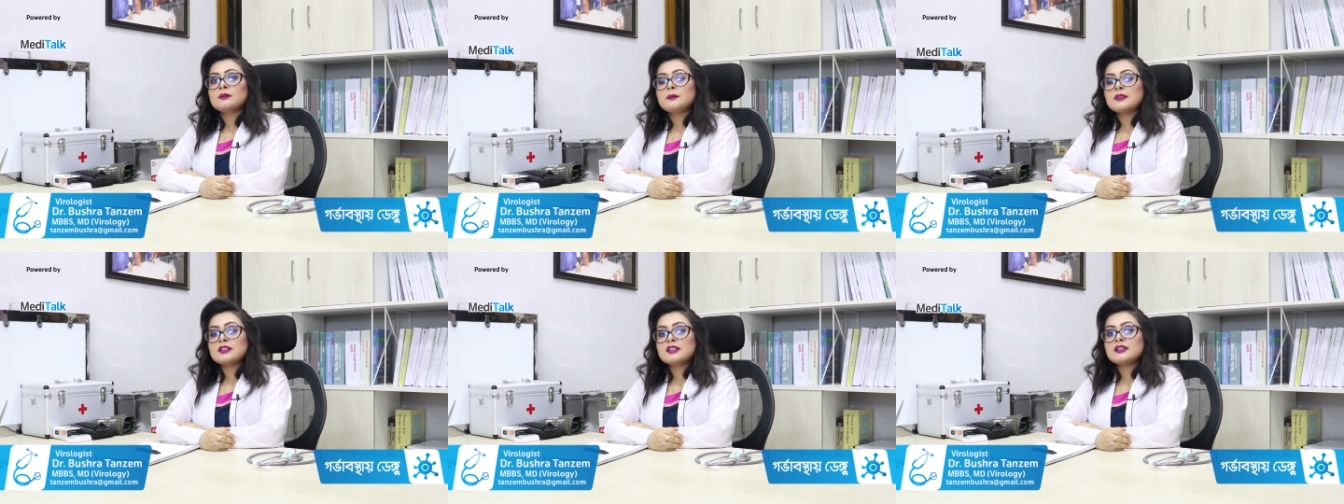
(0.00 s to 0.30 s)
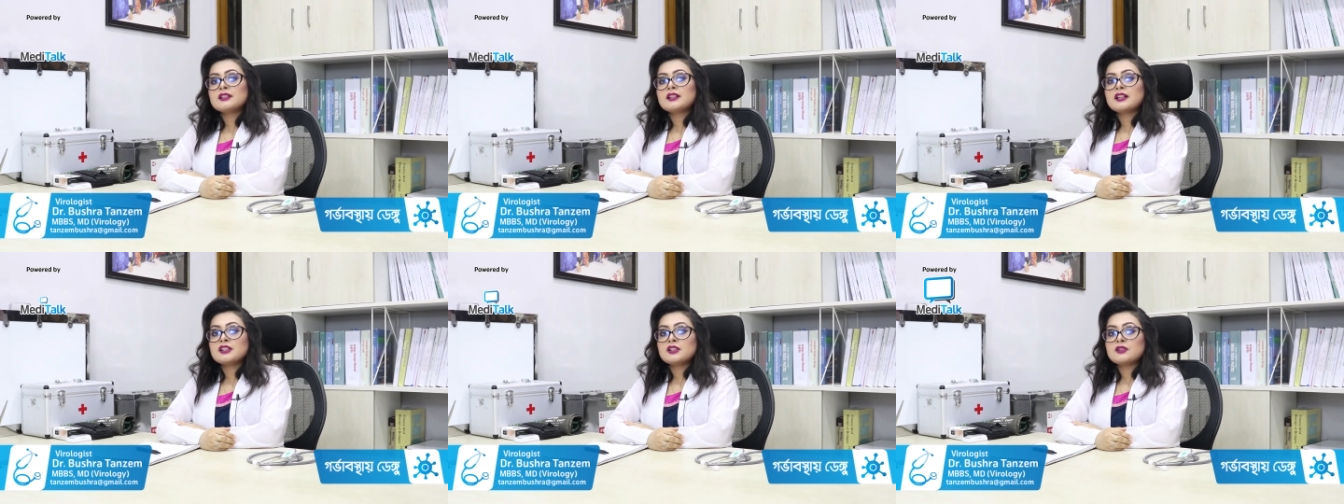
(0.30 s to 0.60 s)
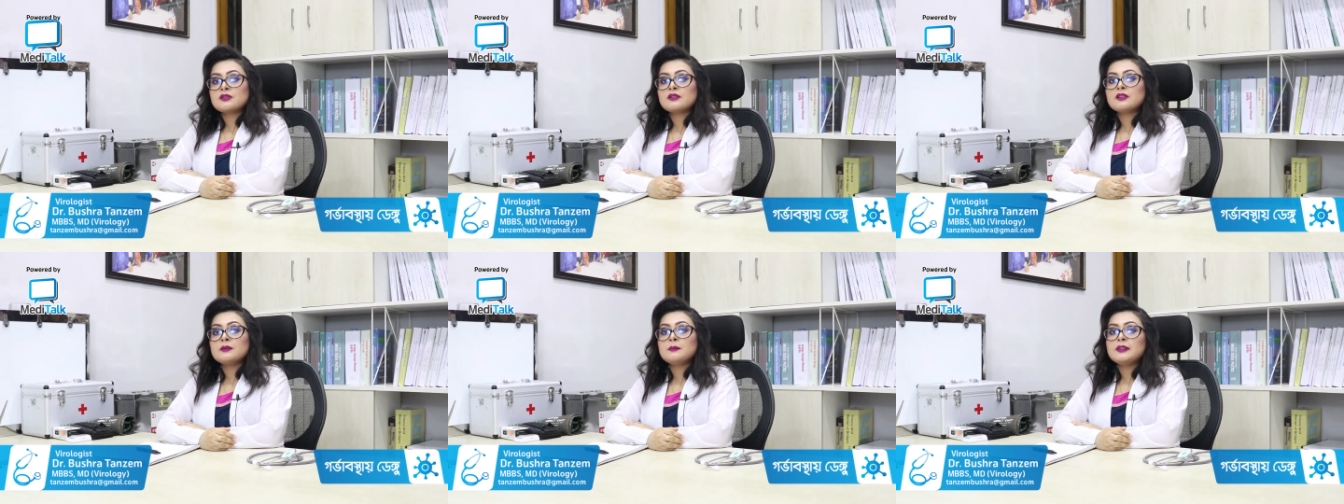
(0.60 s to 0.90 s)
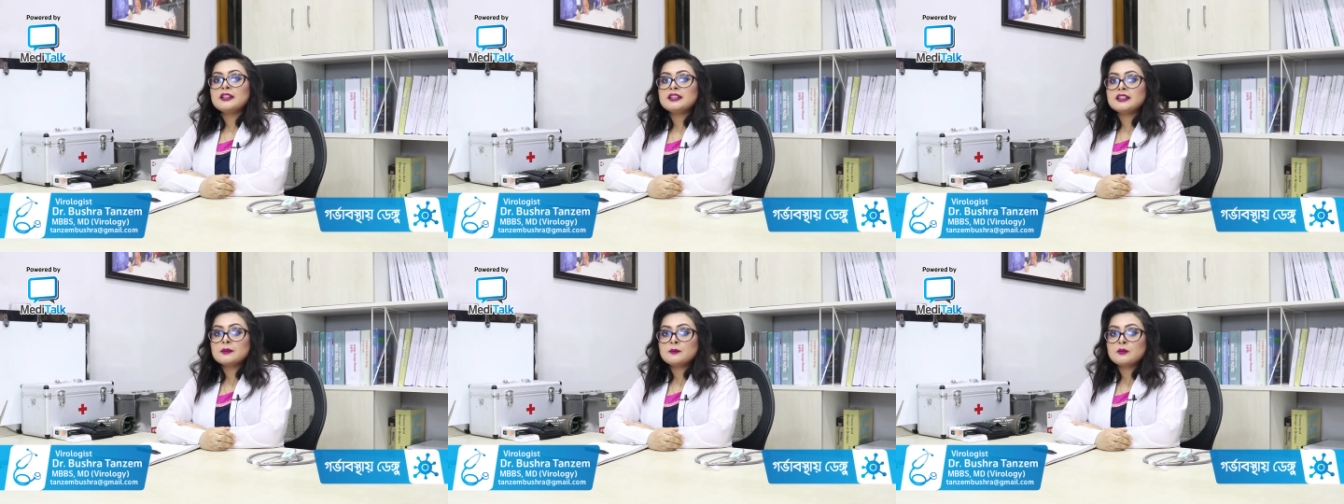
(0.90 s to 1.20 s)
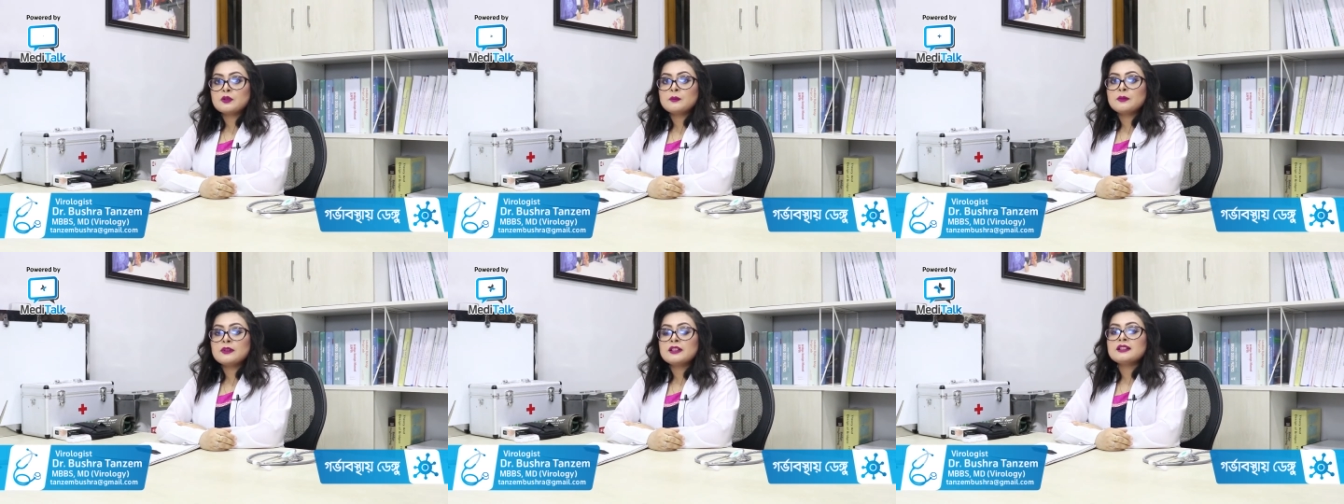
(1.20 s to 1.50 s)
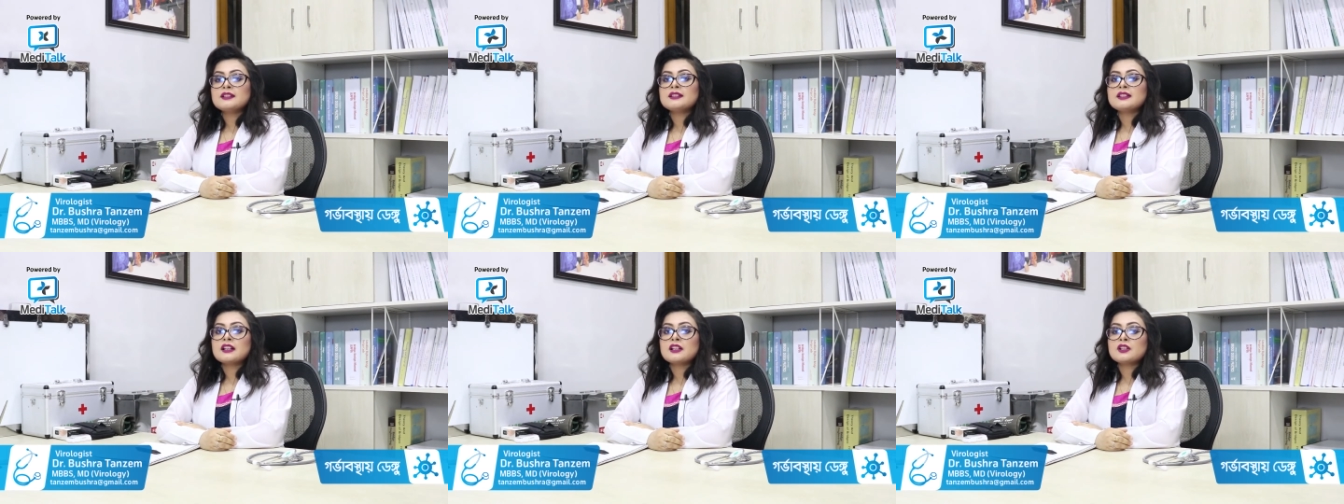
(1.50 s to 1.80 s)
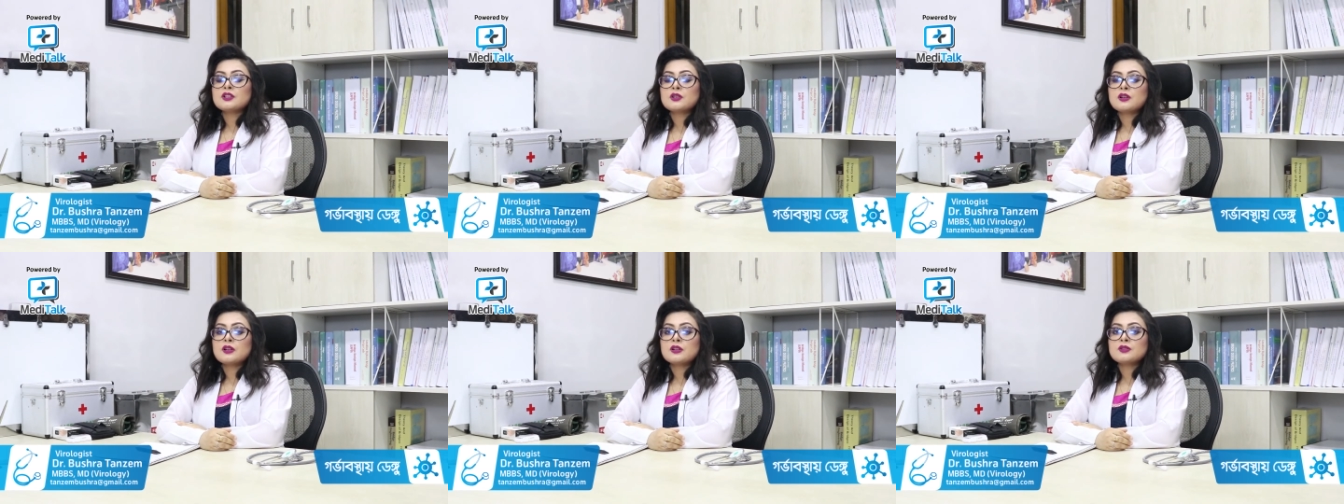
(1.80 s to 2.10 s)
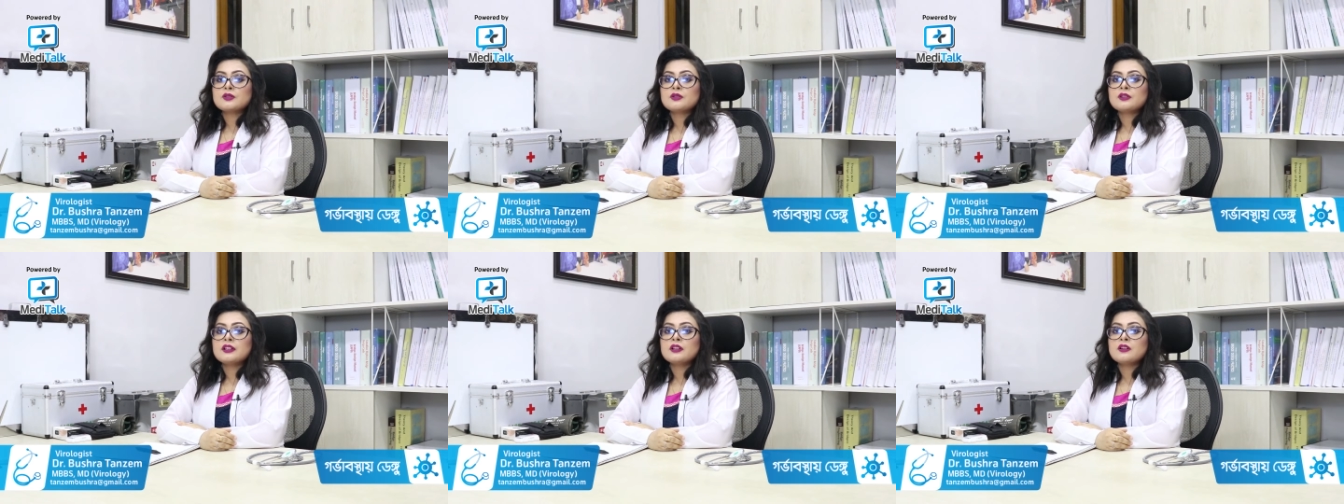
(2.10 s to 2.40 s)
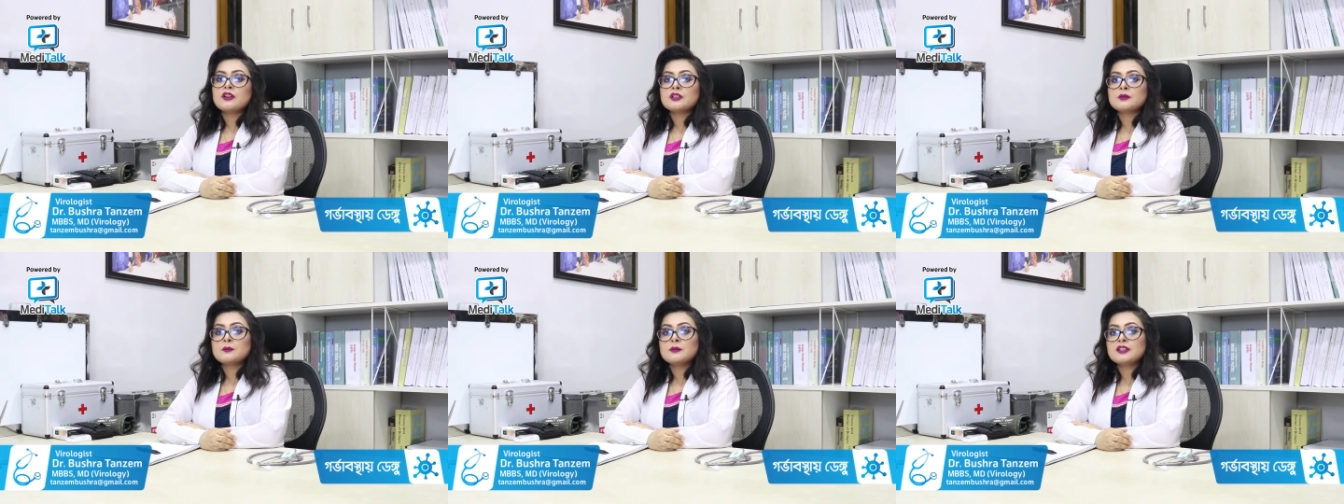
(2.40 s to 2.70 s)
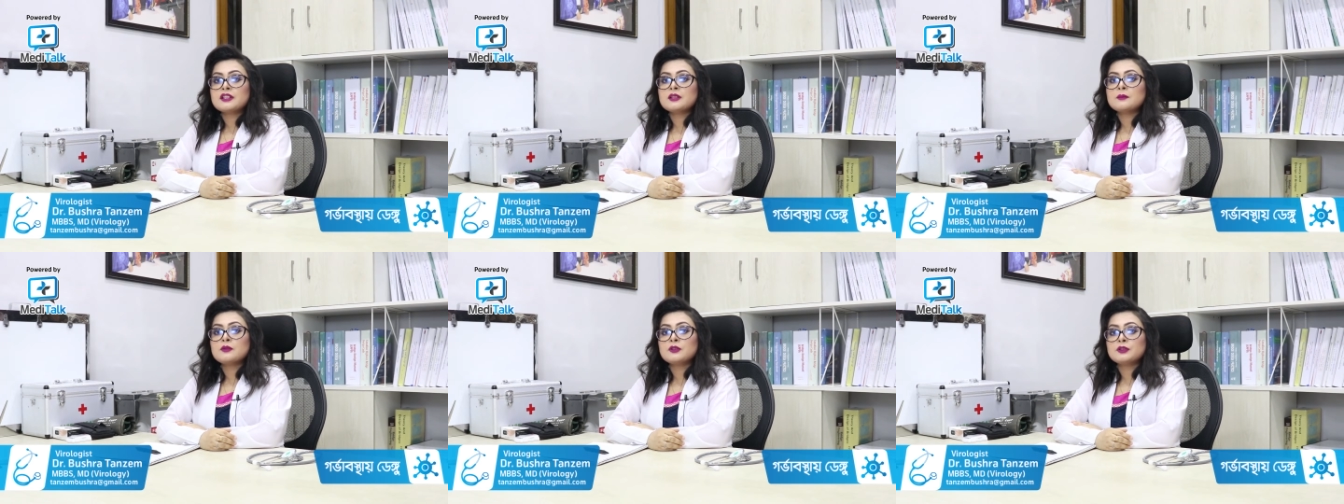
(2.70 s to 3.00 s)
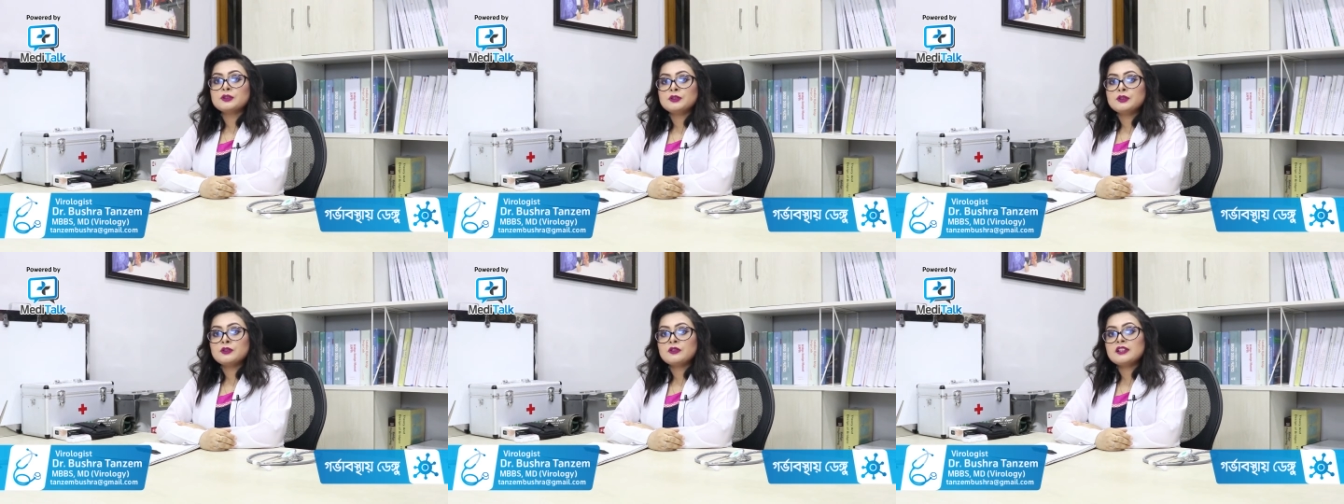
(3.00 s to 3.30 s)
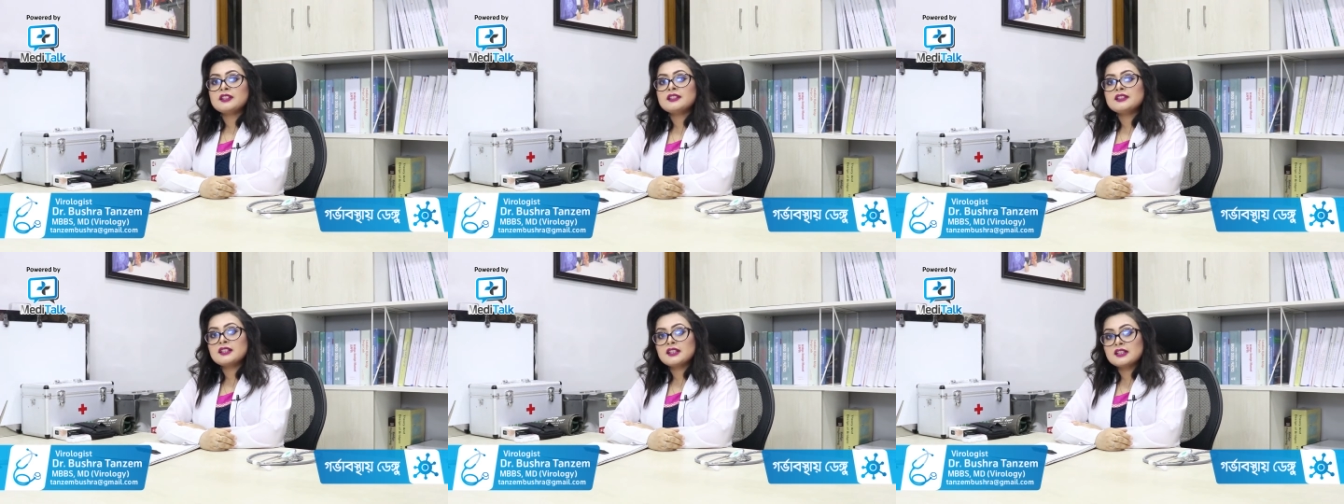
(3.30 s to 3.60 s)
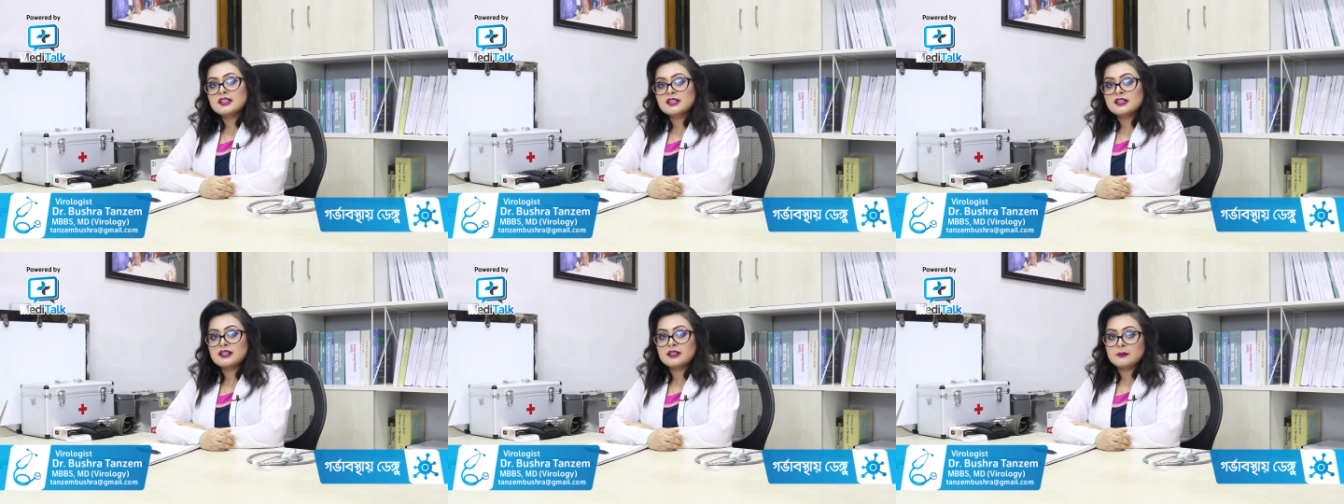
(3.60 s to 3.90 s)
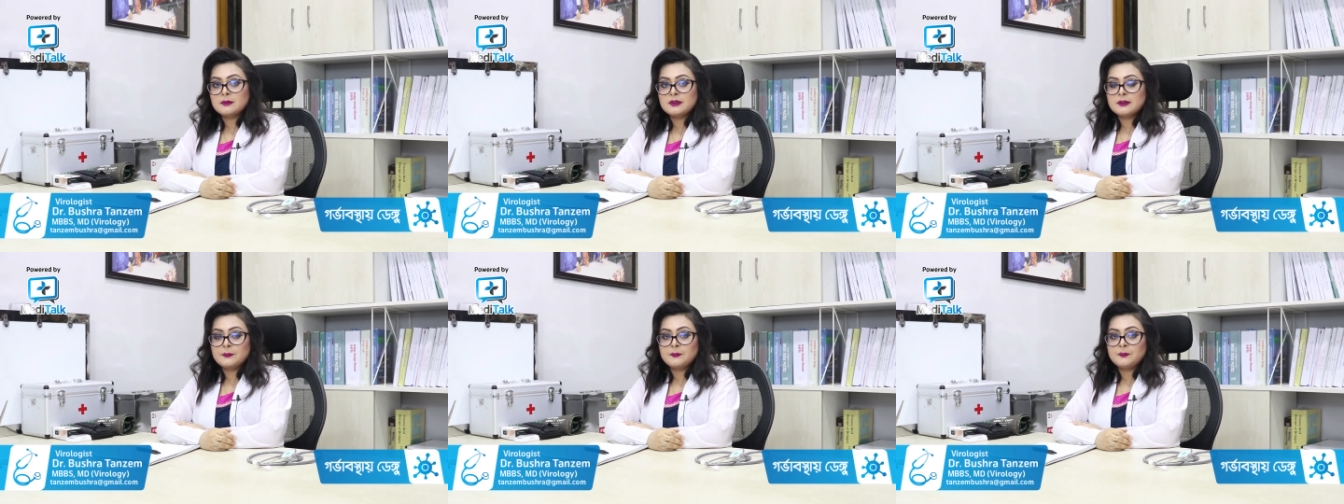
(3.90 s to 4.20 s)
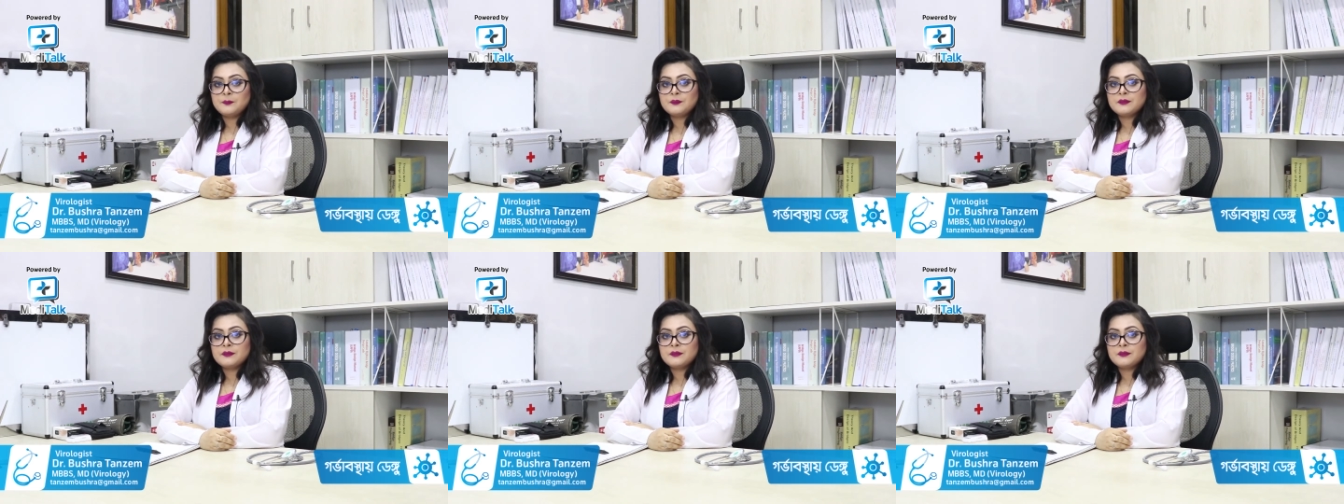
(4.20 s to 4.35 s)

পেশেন্ট ক্যাটাগরি বিতে পড়বেন যারা সরাসরি হসপিটালে ভর্তি হয়ে চিকিৎসা নেবেন